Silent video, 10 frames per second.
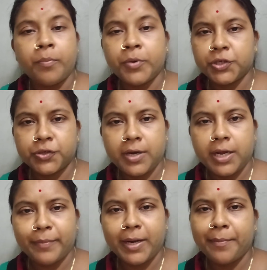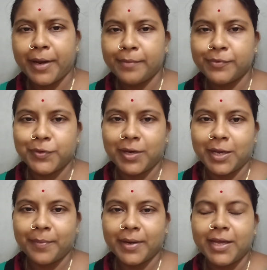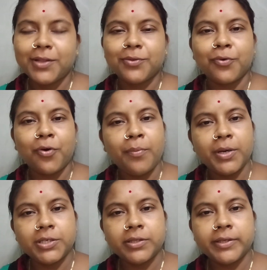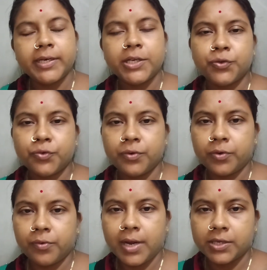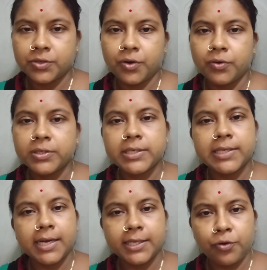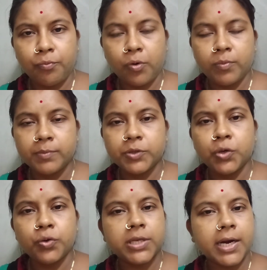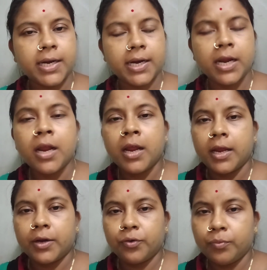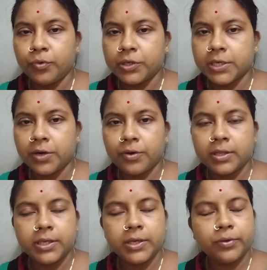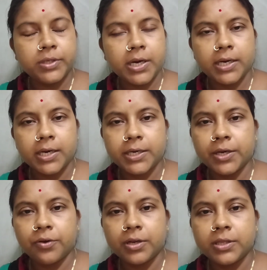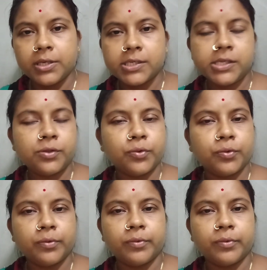অপারেশনও লাগবে না বায়োপসিও লাগবে না তো অপারেশন থিয়েটারে ছোট্ট একটু কাজ করলো যে জায়গাটা একটু প্রবলেম ছিল ওই জায়গাটা একটু পরিষ্কার করে দিয়ে ওই জায়গাটাকে ঠিক করে দিয়েছে তো